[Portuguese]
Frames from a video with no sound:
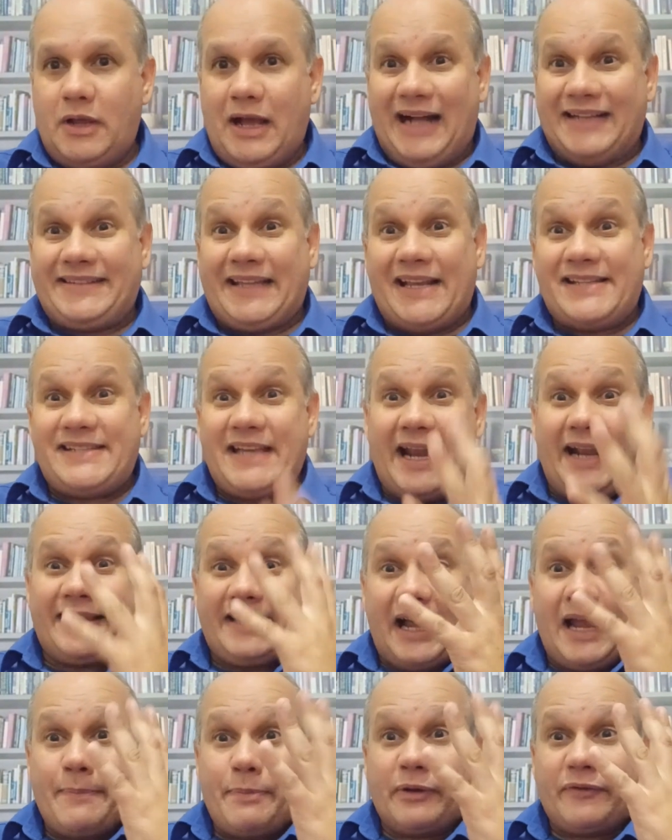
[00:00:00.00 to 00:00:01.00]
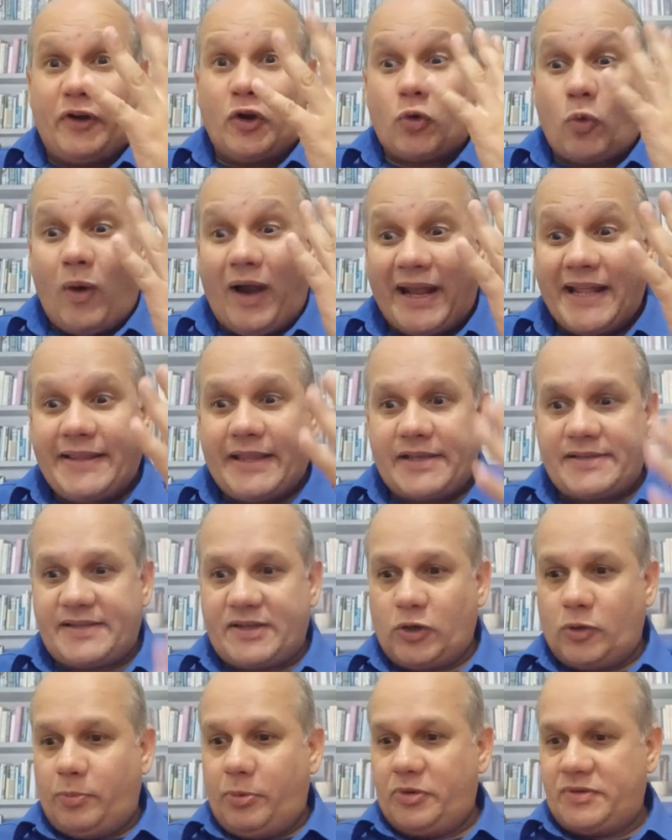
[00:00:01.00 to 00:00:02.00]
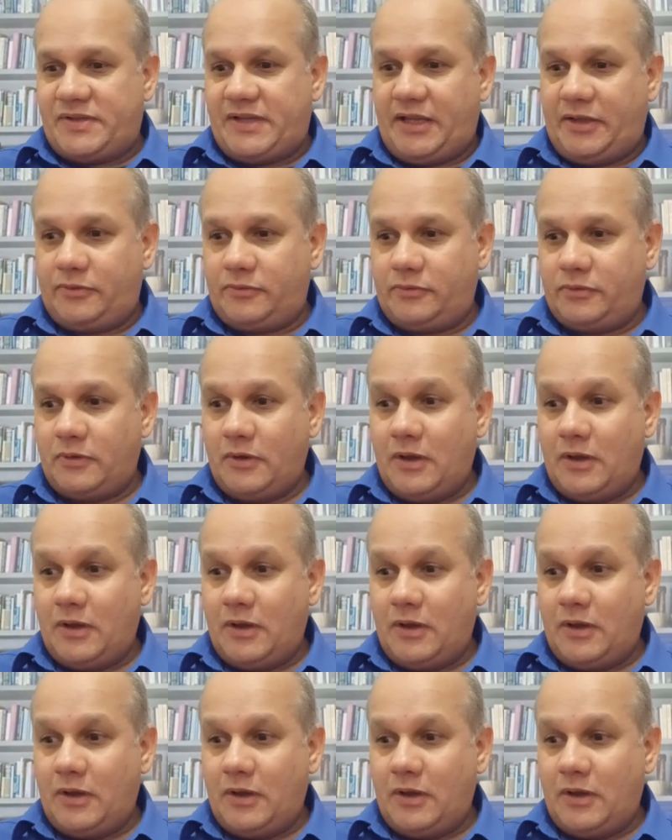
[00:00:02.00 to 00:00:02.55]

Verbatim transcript: A terceira está reprovando 45%.